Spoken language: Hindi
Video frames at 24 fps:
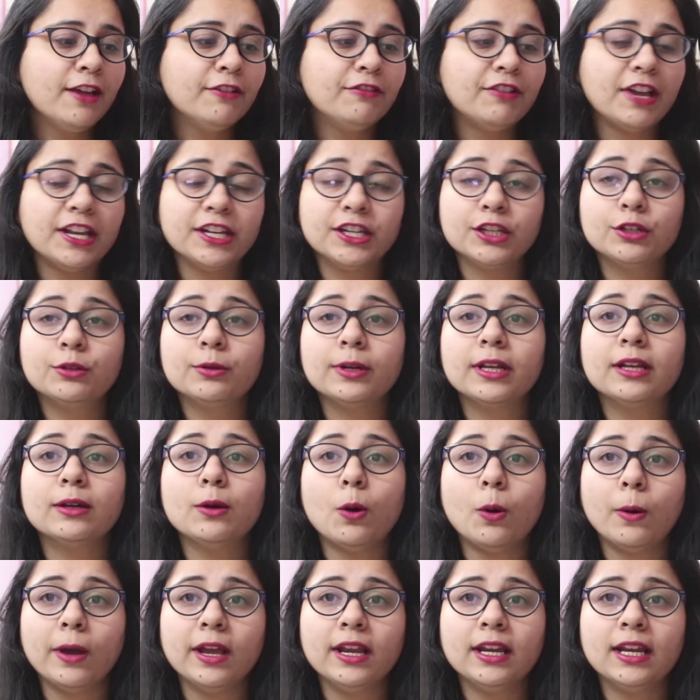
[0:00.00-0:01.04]

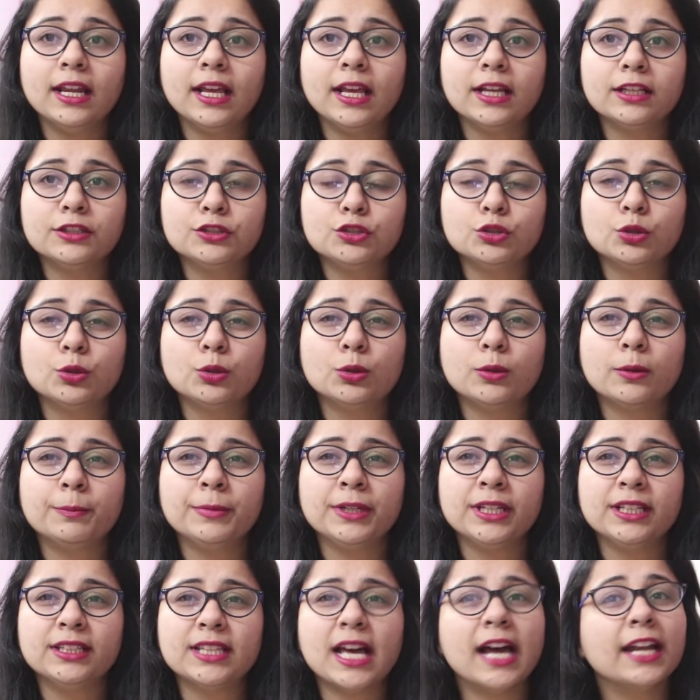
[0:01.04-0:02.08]
फेनिग्रिक ऑयल है जो
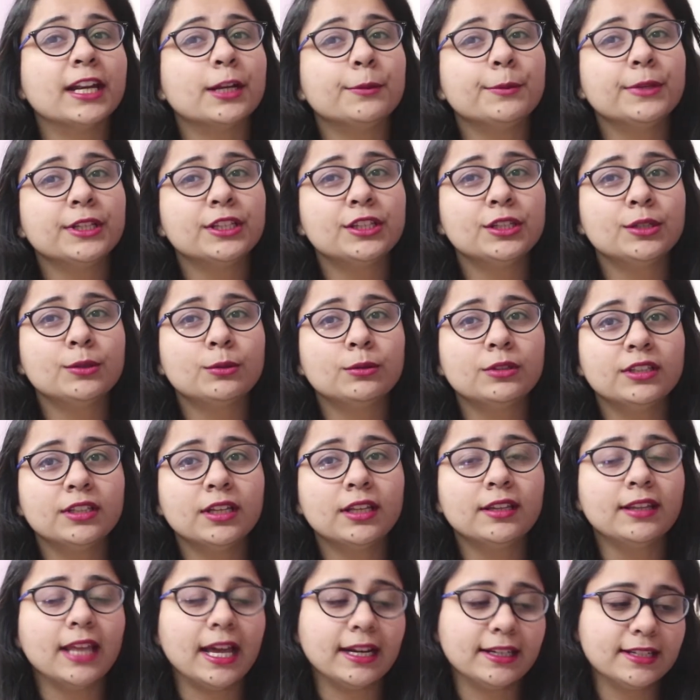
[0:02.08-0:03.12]
अपनी दाना मेथी
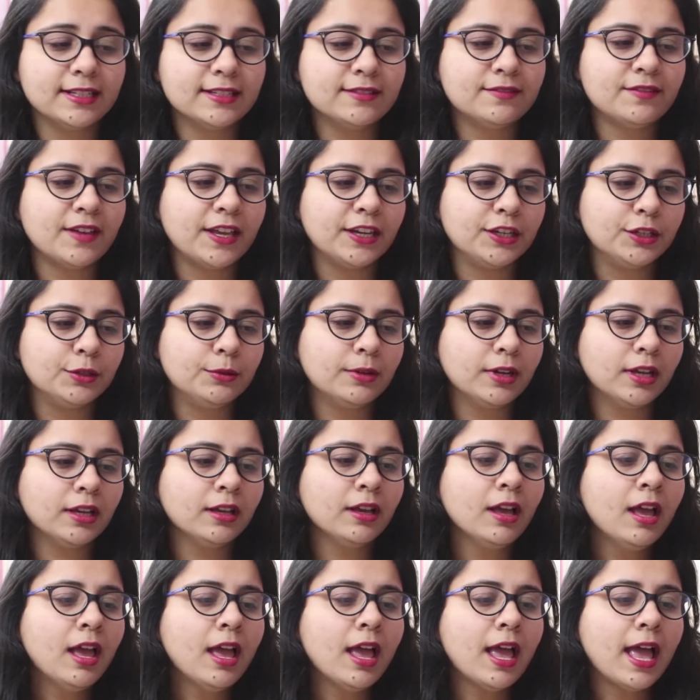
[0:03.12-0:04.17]
होती है दैट इज़
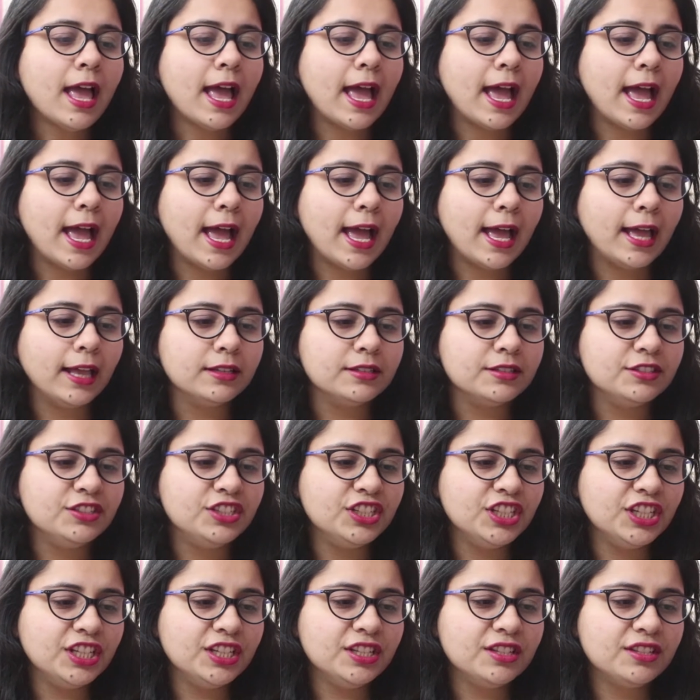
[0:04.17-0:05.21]
फेनिग्रिक एंड
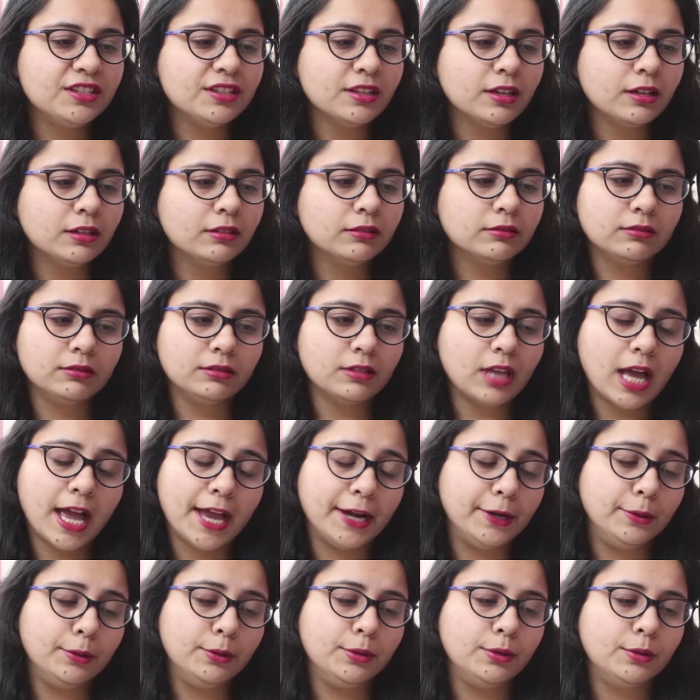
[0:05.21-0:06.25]
जीनसंग
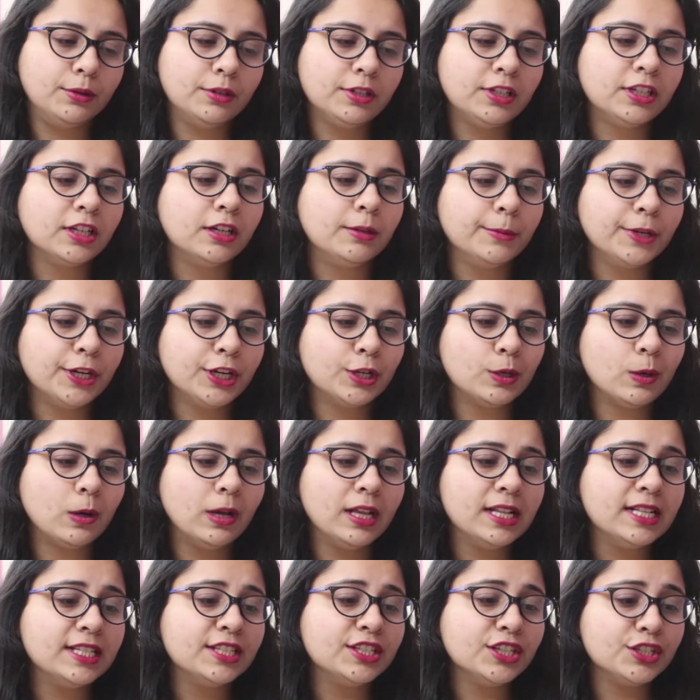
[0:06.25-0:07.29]
आई डोंट नो टर्मरिक
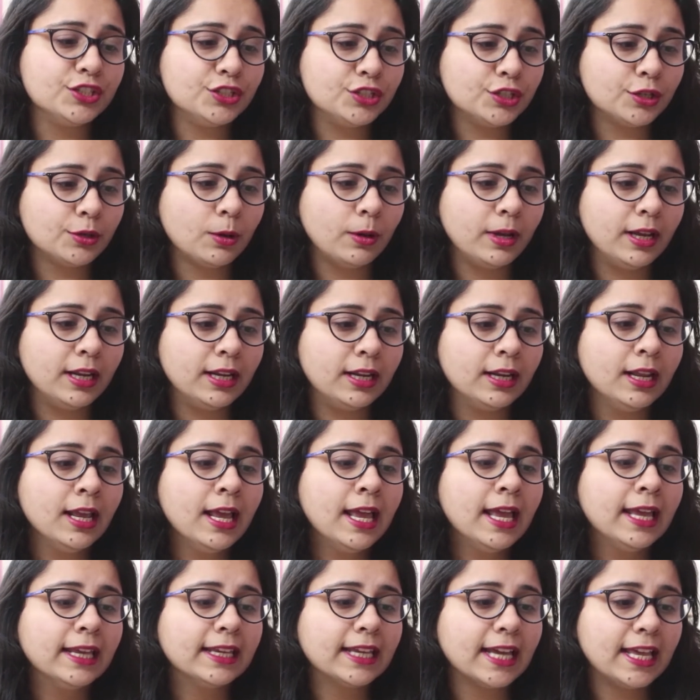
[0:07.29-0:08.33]
ऑयल जिंजर ऑयल
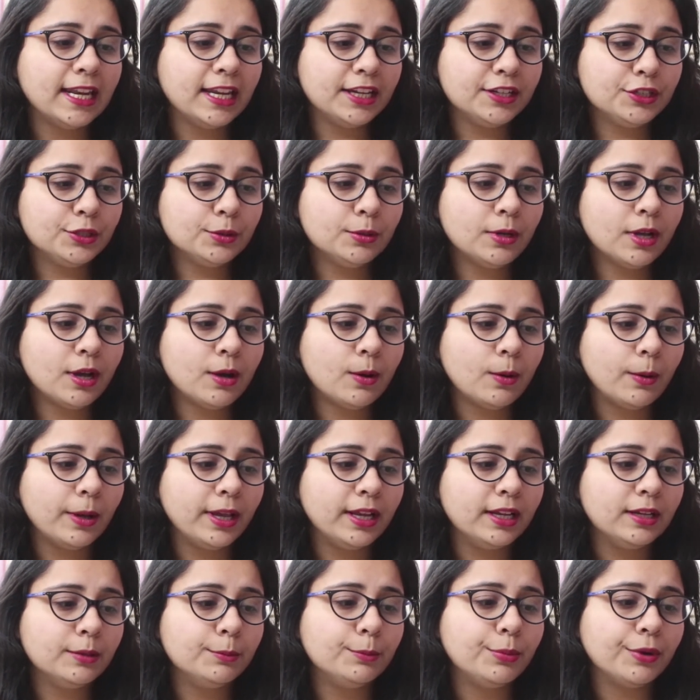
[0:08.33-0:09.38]
कैलेंड्यूला
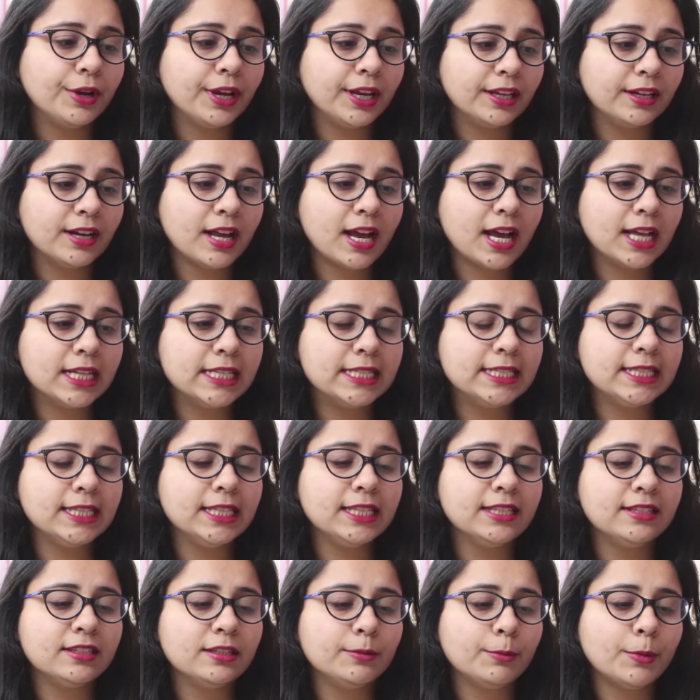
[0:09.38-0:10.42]
ऑयल भृंगराज
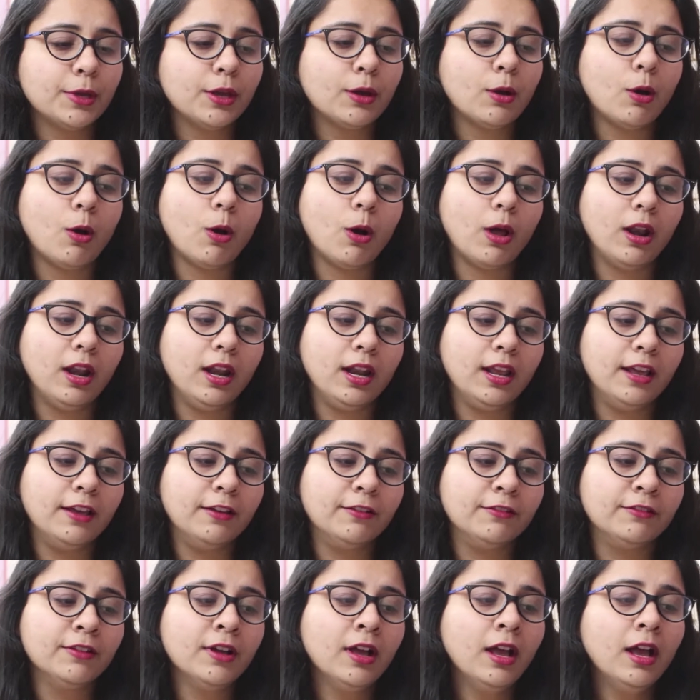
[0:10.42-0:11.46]
सीसमे
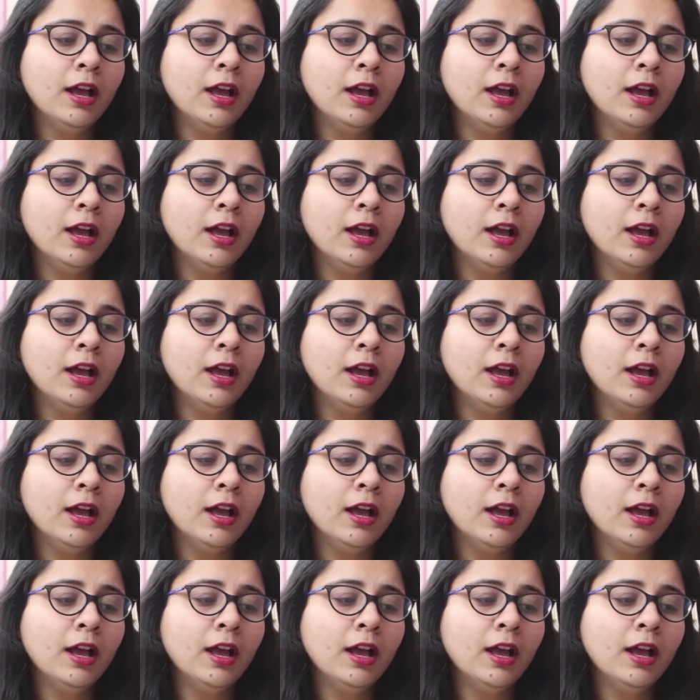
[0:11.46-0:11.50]
ऑलिव